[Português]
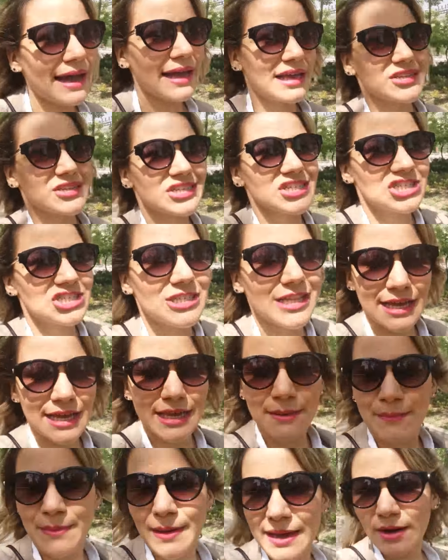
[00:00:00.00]
parque a gente
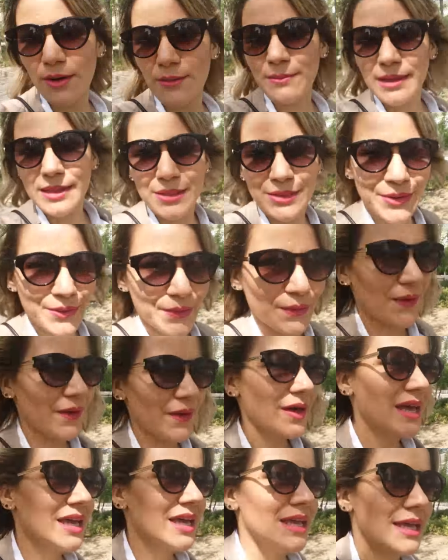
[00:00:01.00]
tem que pegar o
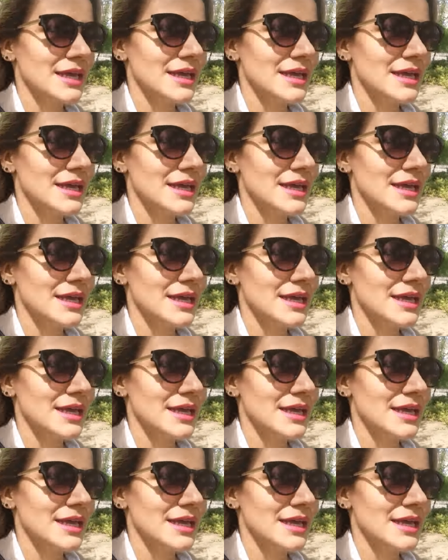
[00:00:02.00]
metrô.